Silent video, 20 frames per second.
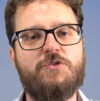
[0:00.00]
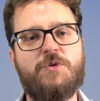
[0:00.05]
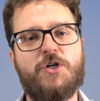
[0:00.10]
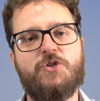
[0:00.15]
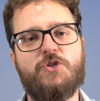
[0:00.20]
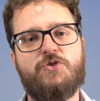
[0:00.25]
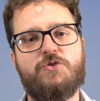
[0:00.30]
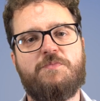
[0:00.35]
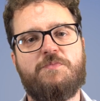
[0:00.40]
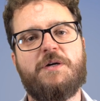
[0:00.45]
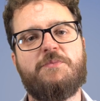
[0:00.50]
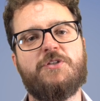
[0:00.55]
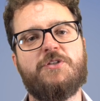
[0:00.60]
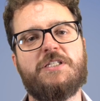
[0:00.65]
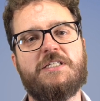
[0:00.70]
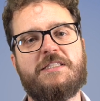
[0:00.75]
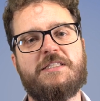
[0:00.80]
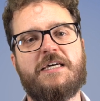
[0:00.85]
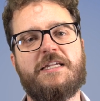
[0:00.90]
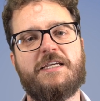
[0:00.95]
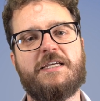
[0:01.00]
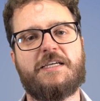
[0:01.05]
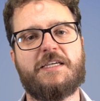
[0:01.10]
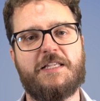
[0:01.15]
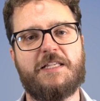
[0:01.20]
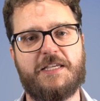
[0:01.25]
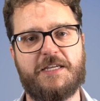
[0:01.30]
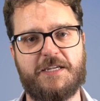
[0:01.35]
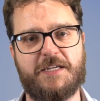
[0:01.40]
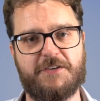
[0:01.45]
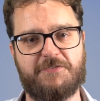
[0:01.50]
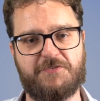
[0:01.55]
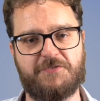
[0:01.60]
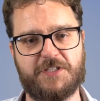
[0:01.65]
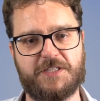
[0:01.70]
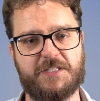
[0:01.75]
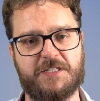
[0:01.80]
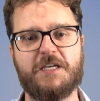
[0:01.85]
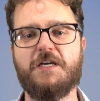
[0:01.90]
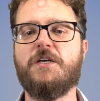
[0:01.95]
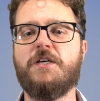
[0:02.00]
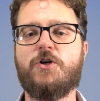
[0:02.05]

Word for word: modo dobbiamo trattare anche gli NFT